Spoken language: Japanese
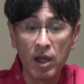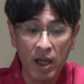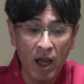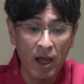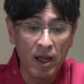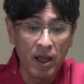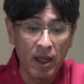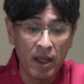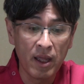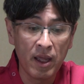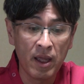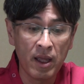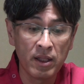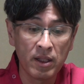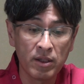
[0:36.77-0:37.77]
が、
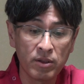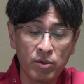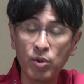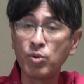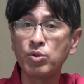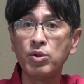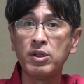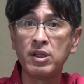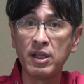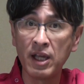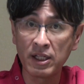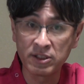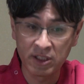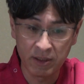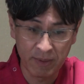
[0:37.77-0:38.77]
ということに気
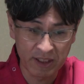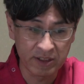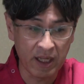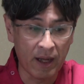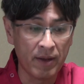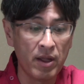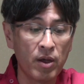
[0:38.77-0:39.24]
がつきました。